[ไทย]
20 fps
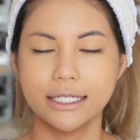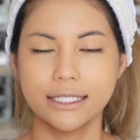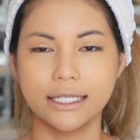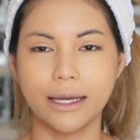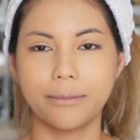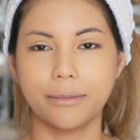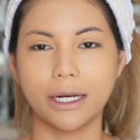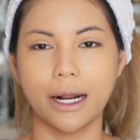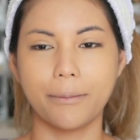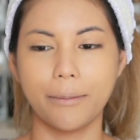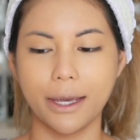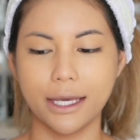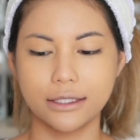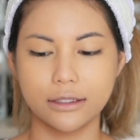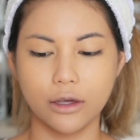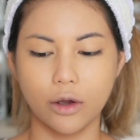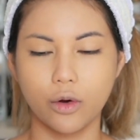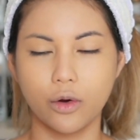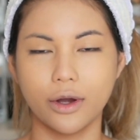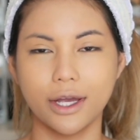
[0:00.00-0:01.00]
สำหรับ เอส
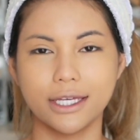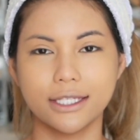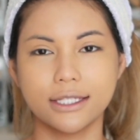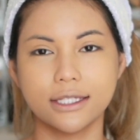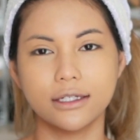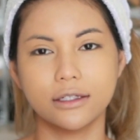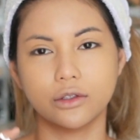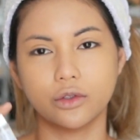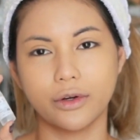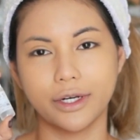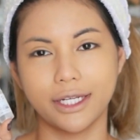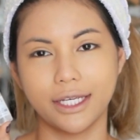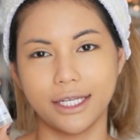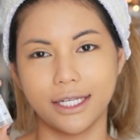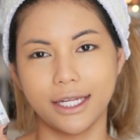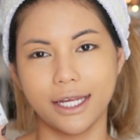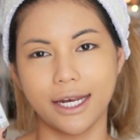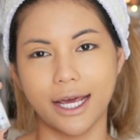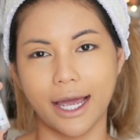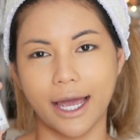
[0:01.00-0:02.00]
โอ เอส ตัวนี้
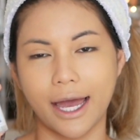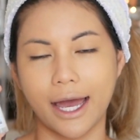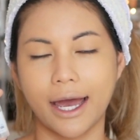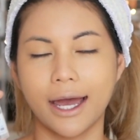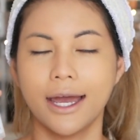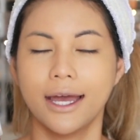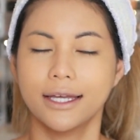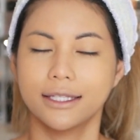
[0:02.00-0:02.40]
เนี่ยนะคะ